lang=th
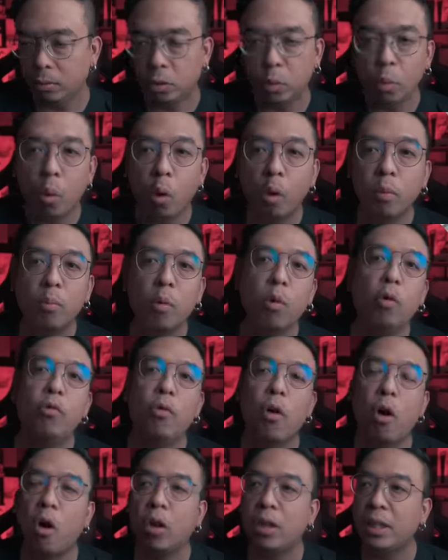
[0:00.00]
ทุกคนมูฟ
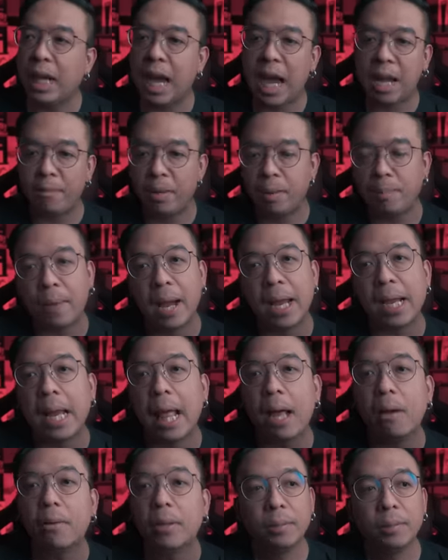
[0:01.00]
ออนงานมันไป
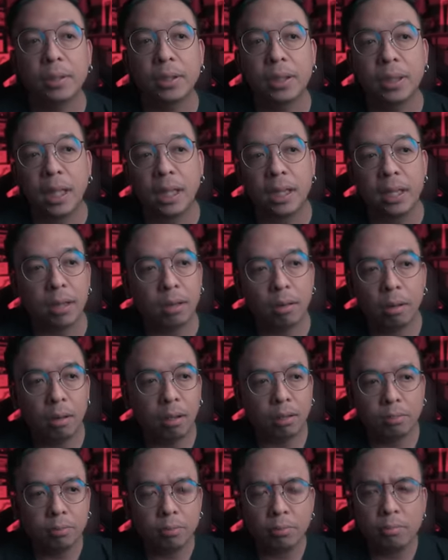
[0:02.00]
แล้ว เพราะฉะนั้นเนี่ยก็
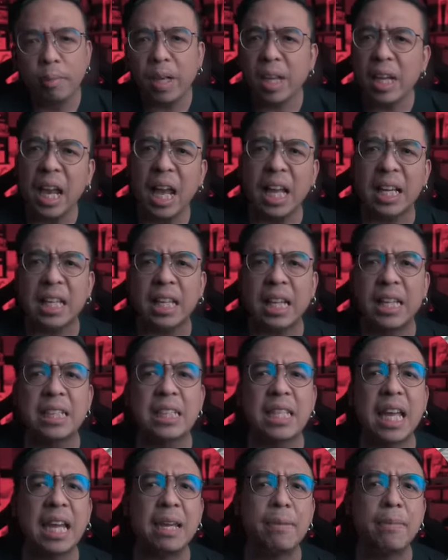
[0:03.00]
ไม่น่าจะได้ใส่